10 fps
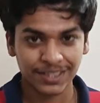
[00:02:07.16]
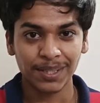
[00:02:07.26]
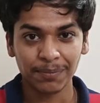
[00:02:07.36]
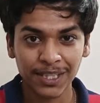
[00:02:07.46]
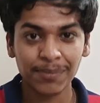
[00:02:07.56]

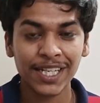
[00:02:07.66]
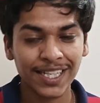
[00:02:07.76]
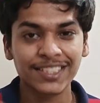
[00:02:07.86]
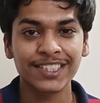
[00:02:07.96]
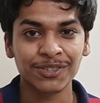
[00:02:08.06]
दबदबा
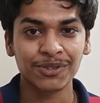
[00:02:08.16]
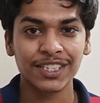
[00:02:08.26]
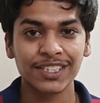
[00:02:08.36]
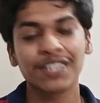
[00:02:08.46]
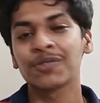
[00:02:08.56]
एक चीज़
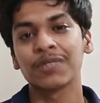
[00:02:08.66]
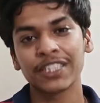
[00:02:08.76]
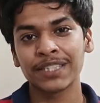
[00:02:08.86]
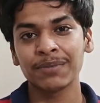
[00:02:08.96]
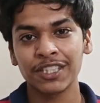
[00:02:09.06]
होती है चाहे तुम
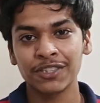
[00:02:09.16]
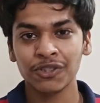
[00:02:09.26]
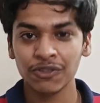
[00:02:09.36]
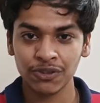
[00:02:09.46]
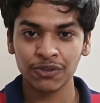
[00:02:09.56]
कितने भी तेज
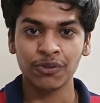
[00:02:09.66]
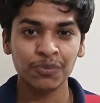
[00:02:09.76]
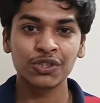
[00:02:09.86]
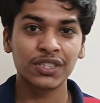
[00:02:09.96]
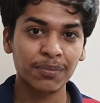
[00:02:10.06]
हो
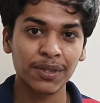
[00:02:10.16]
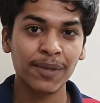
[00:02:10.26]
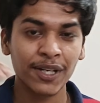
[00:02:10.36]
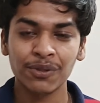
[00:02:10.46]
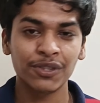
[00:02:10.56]
तुम उस
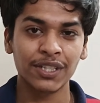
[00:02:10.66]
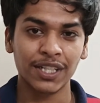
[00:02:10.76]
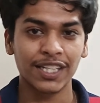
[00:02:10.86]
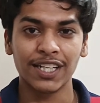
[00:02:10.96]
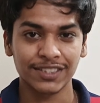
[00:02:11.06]
दबदबे को नहीं
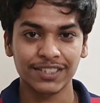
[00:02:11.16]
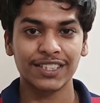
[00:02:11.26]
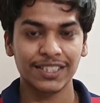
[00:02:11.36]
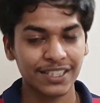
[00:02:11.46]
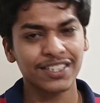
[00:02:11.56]
खिला
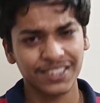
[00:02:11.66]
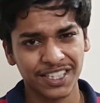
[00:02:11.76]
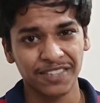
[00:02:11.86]
सकते ये सच